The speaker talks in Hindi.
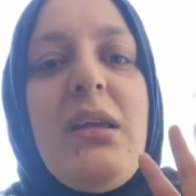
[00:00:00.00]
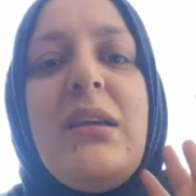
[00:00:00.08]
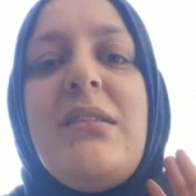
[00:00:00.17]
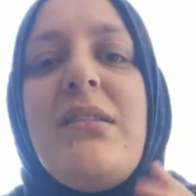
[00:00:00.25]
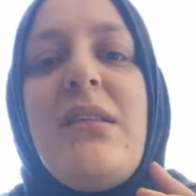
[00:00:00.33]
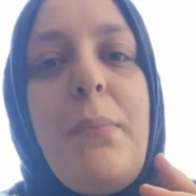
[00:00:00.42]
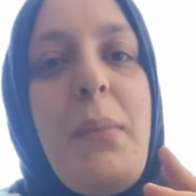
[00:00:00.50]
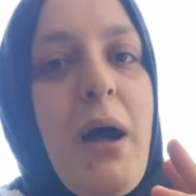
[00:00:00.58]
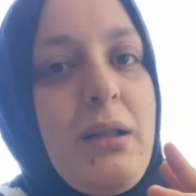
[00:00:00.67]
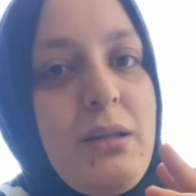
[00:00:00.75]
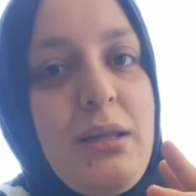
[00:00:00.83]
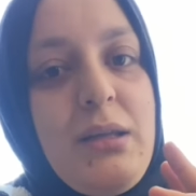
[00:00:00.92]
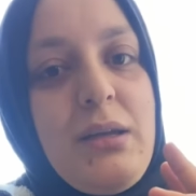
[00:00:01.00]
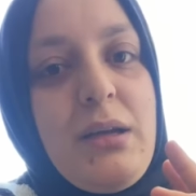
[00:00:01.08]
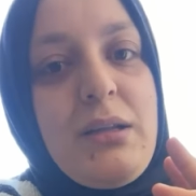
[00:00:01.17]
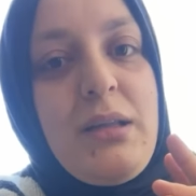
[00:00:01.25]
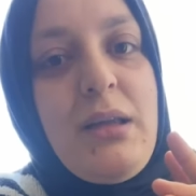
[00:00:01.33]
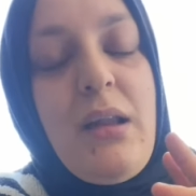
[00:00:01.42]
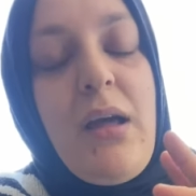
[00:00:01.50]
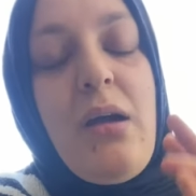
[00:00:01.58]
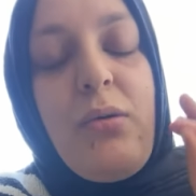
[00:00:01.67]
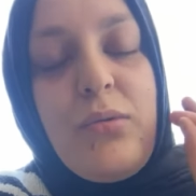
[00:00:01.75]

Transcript: किसी से बात नहीं करते हैं ना